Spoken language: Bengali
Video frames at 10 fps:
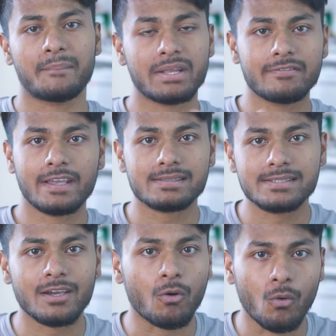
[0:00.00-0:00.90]
প্রিভিয়াস
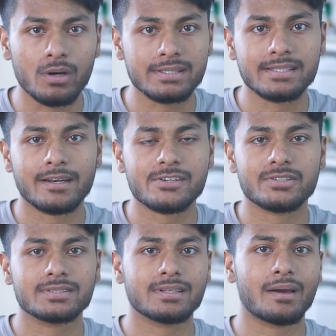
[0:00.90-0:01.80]
যে ওল্ড
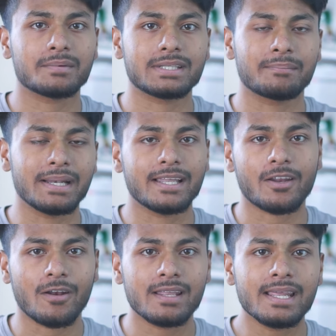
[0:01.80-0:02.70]
জেনারেশন ছিল আমাদের বিল্ডার
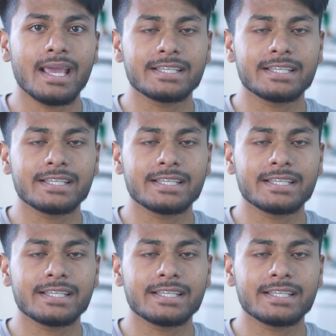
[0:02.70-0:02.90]
হলে